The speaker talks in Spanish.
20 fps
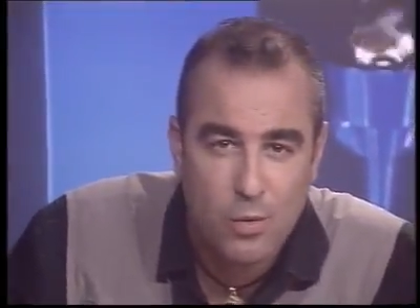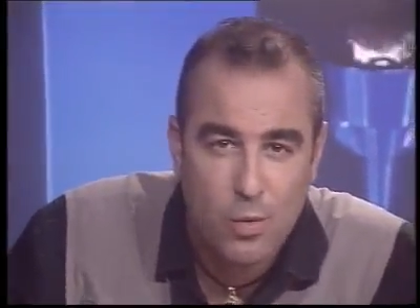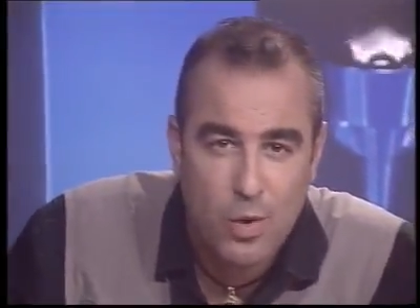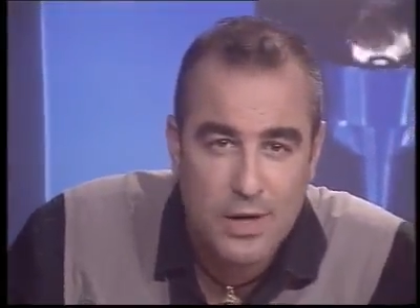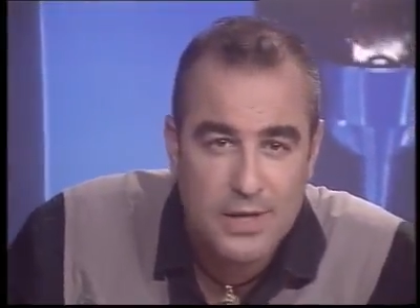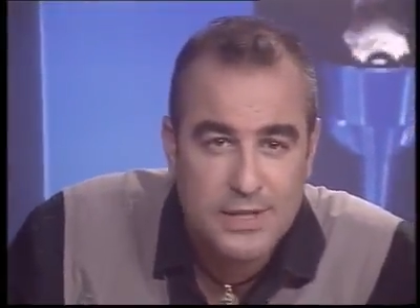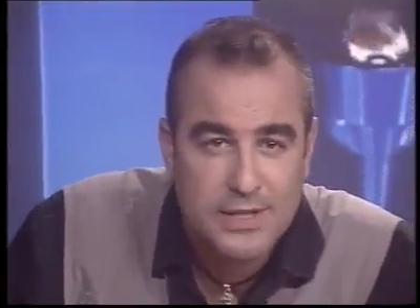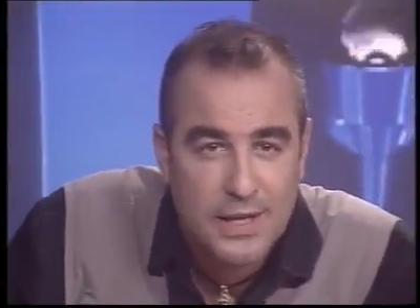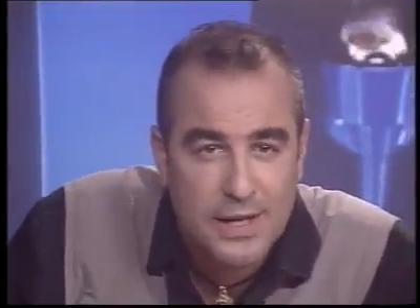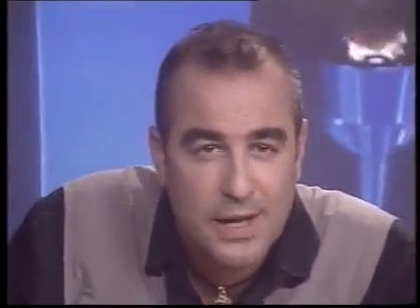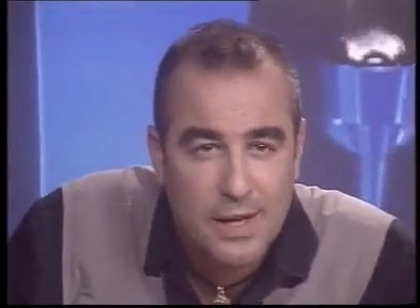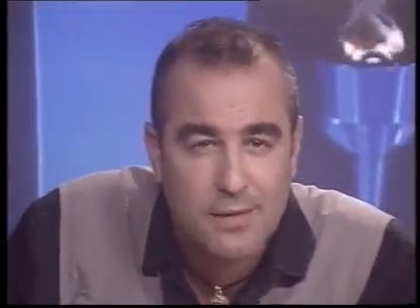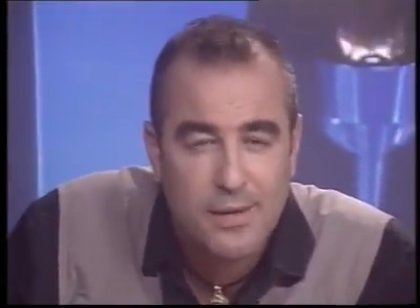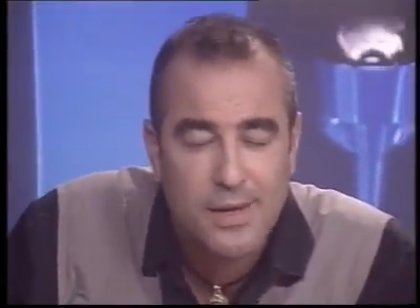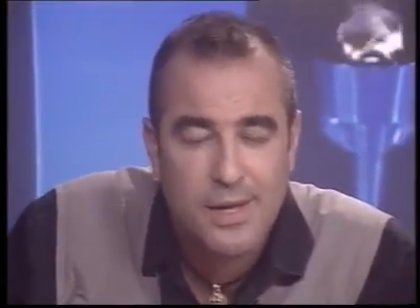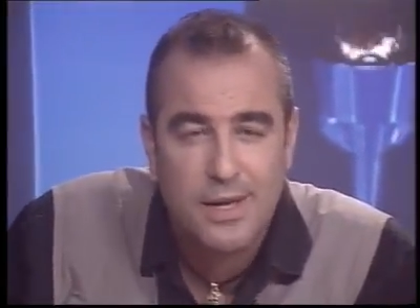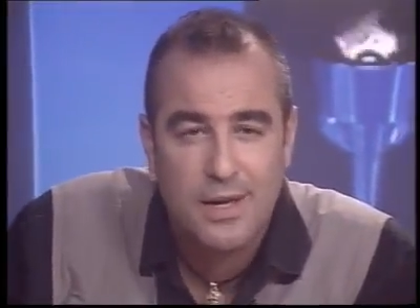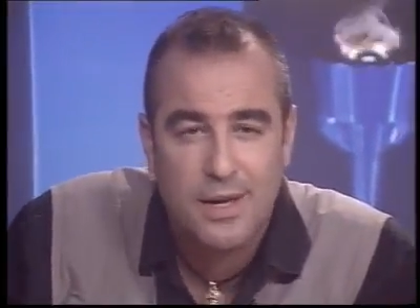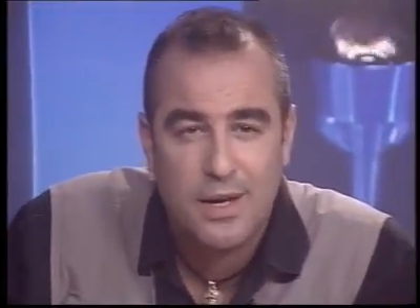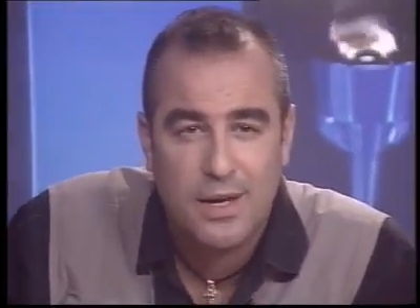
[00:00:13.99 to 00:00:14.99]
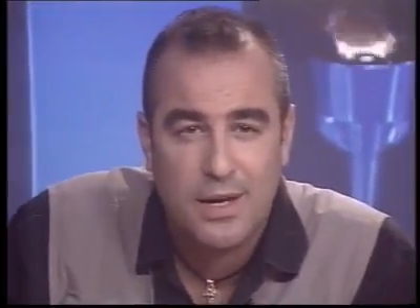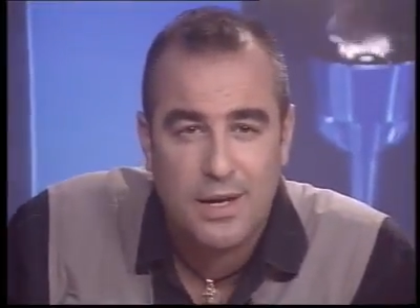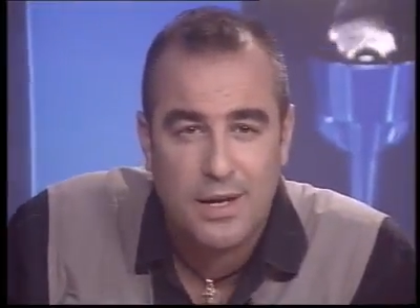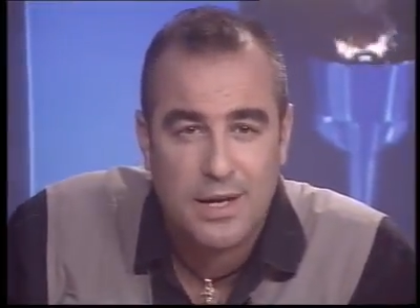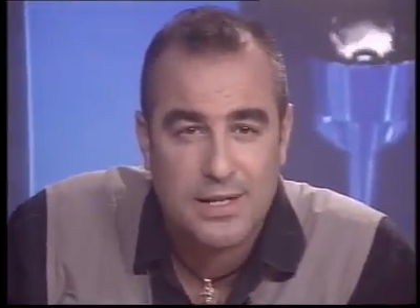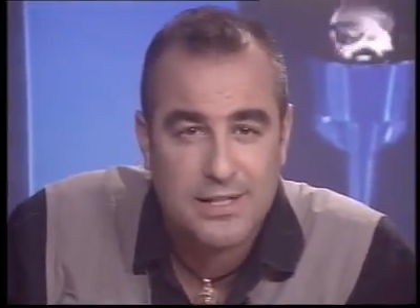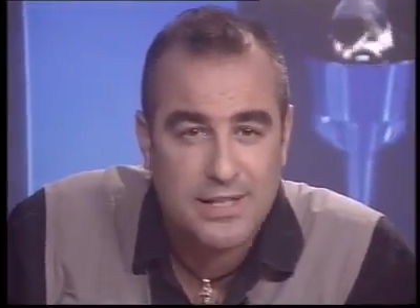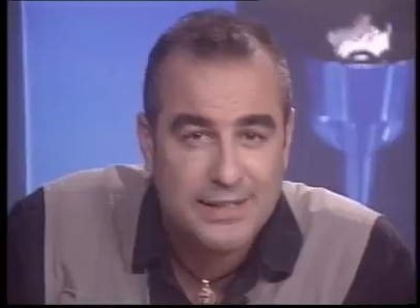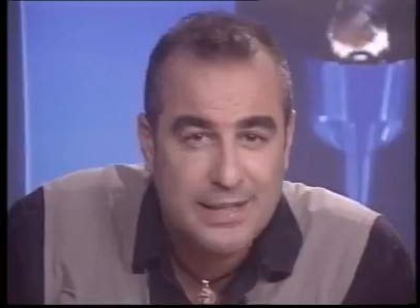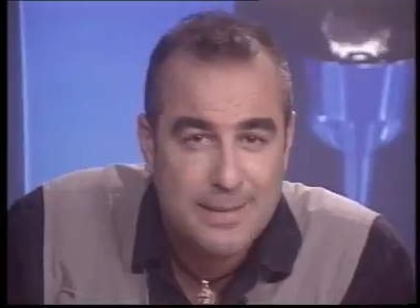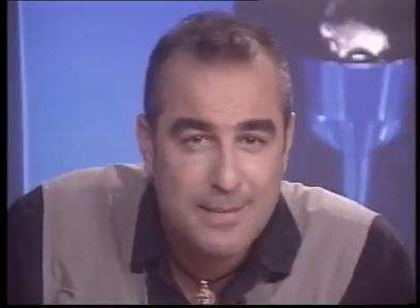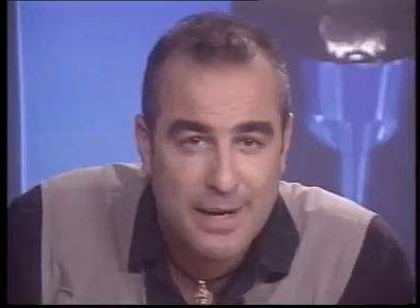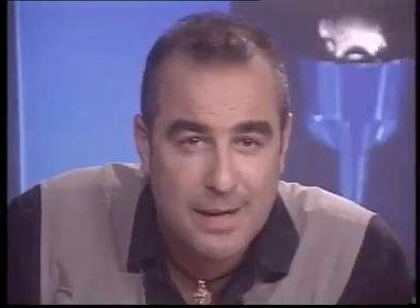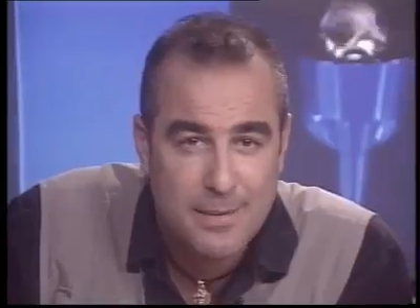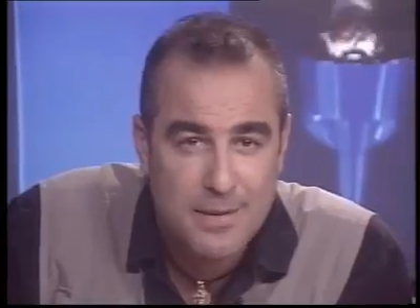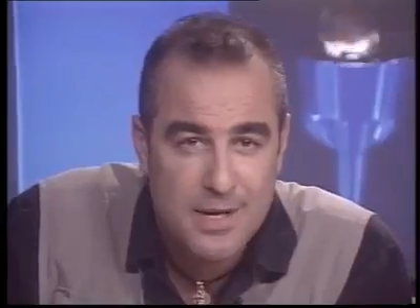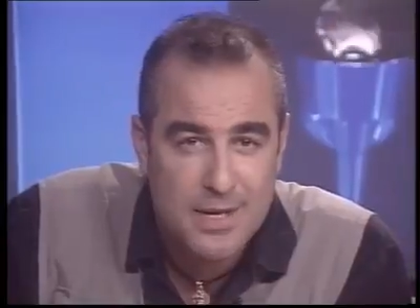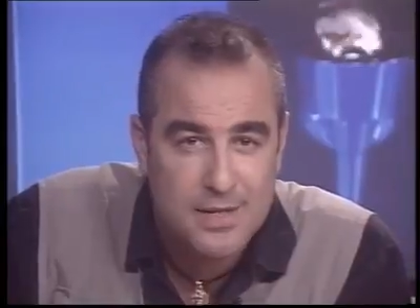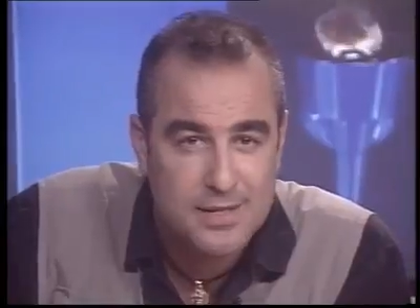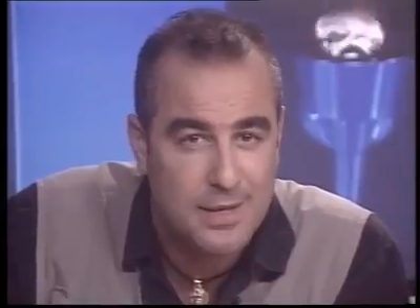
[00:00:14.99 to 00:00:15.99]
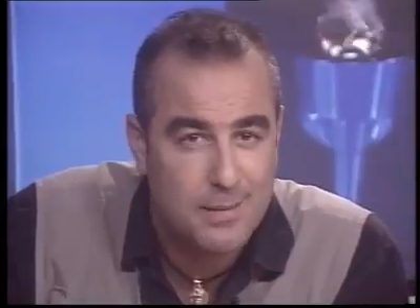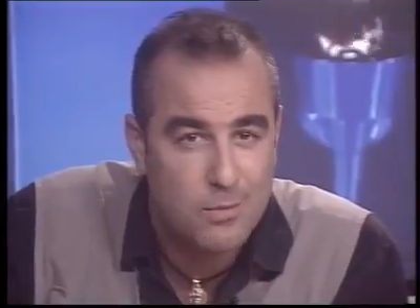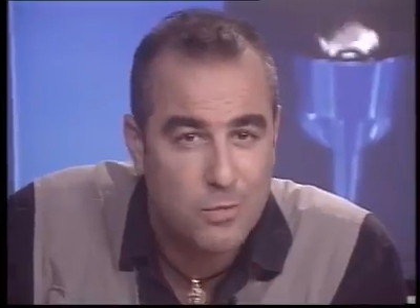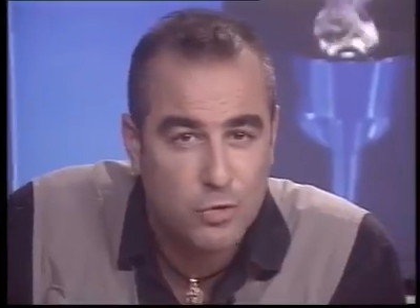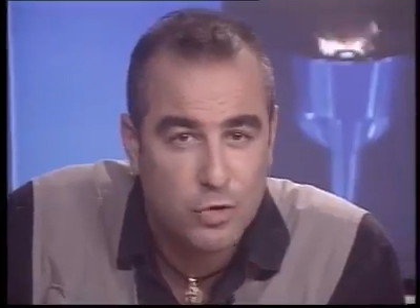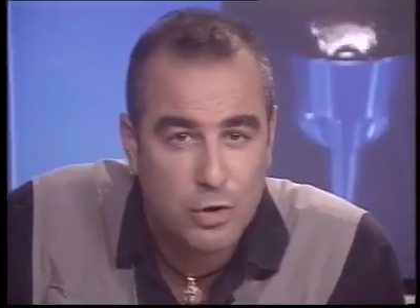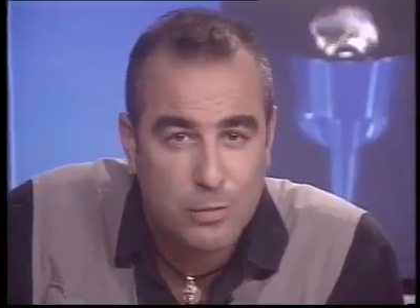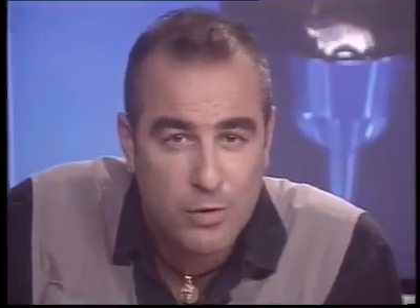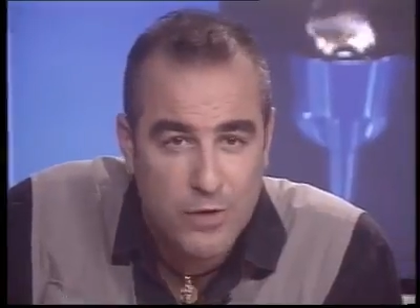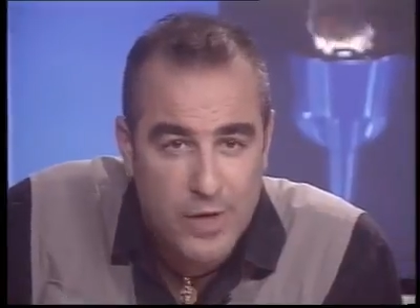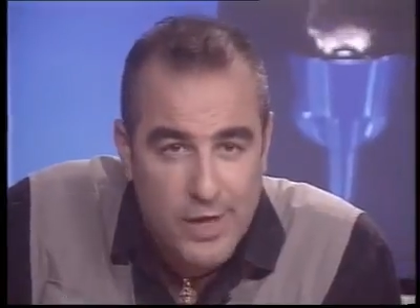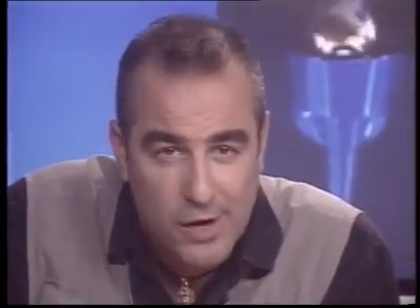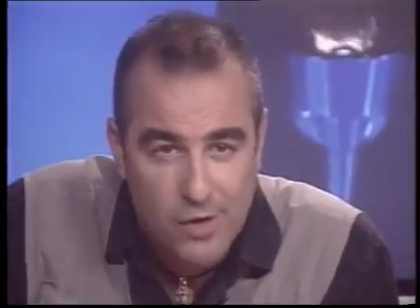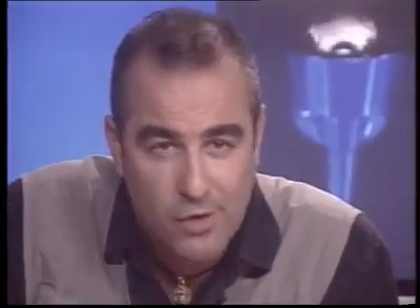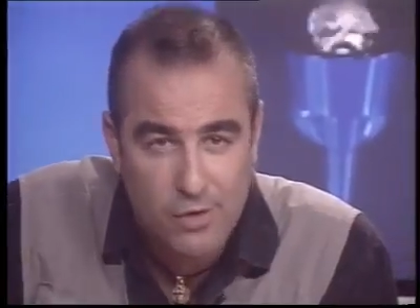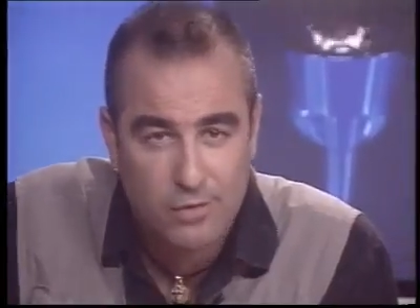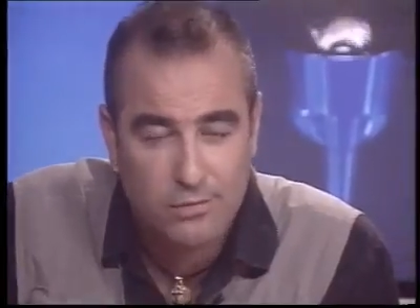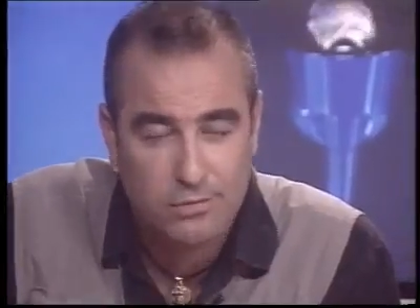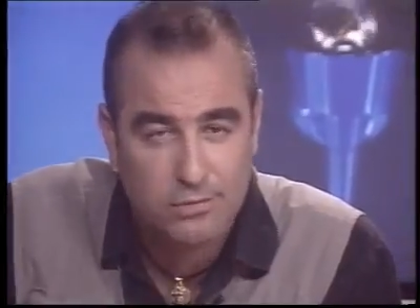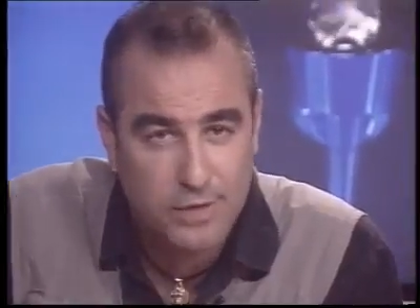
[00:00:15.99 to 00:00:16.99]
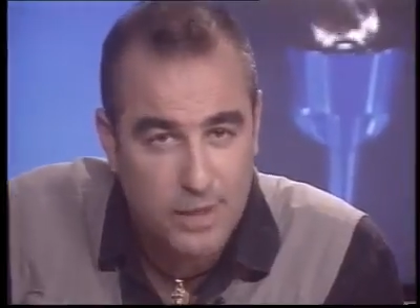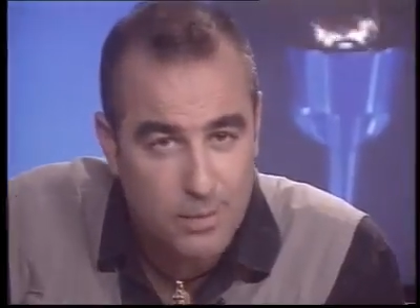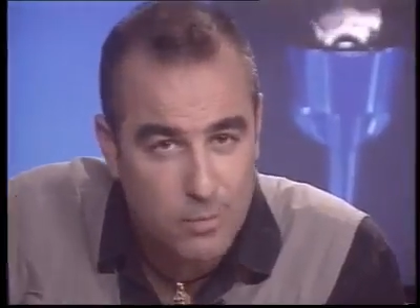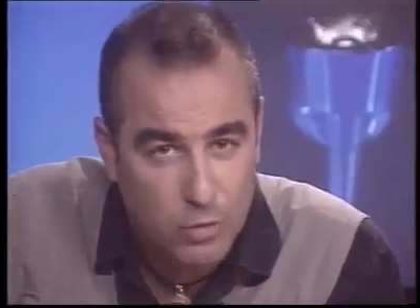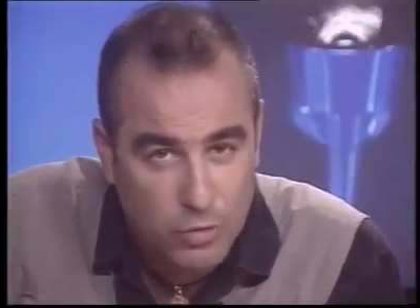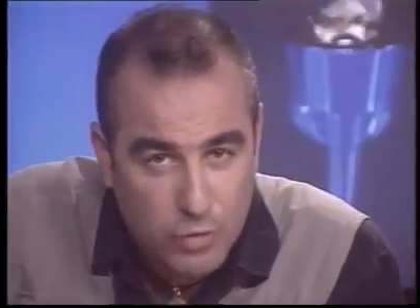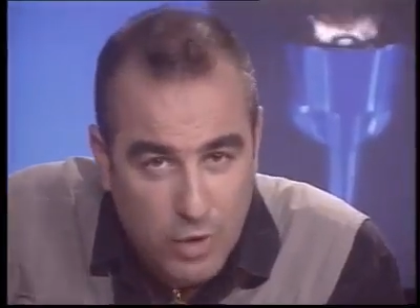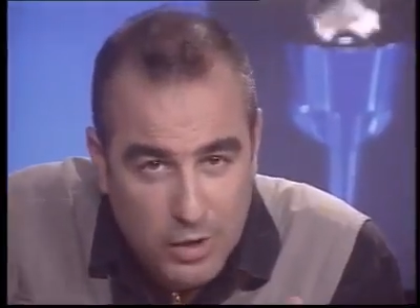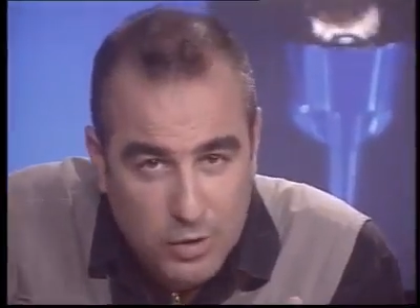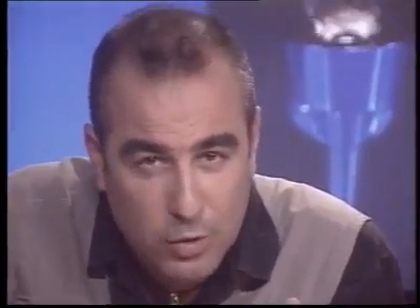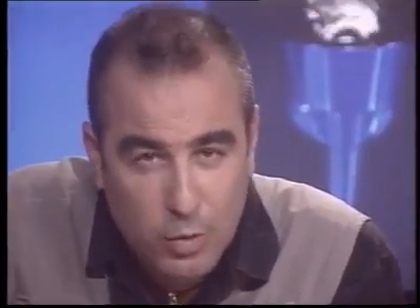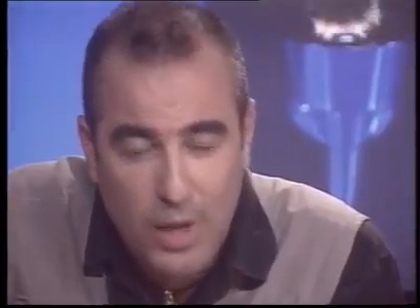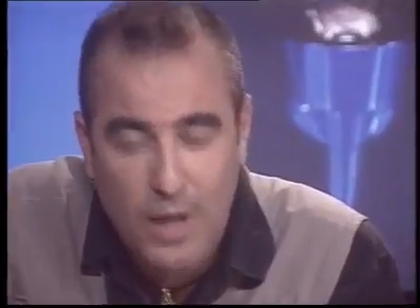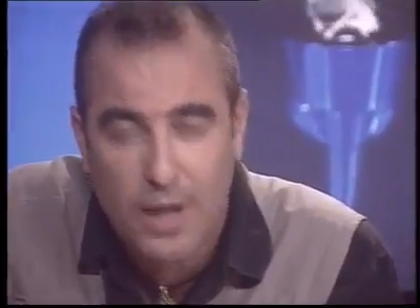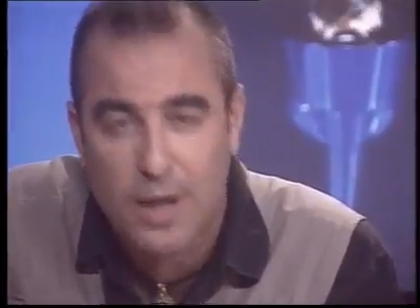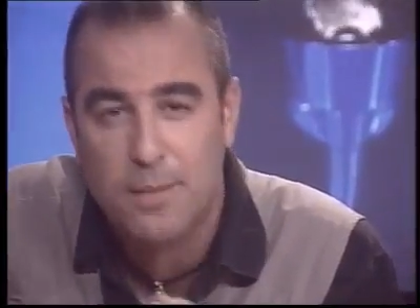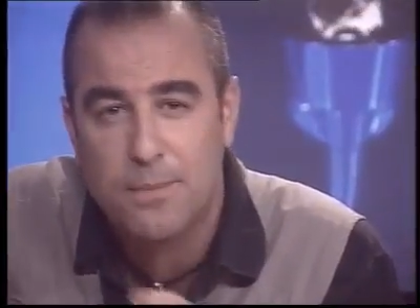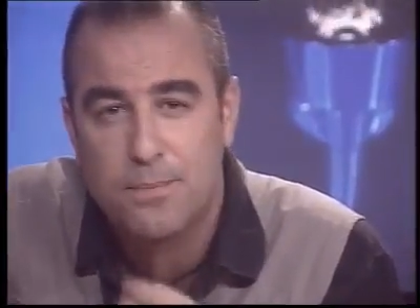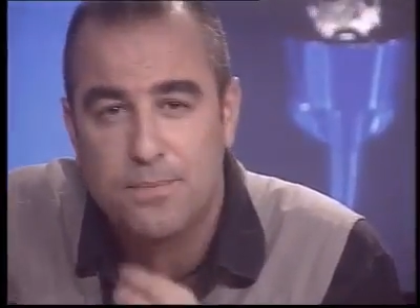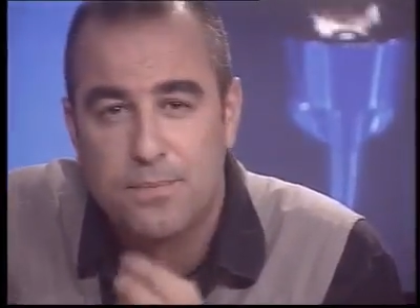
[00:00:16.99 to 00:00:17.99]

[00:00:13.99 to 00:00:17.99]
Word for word: cuáles eran las siete maravillas del mundo moderno, del mundo actual.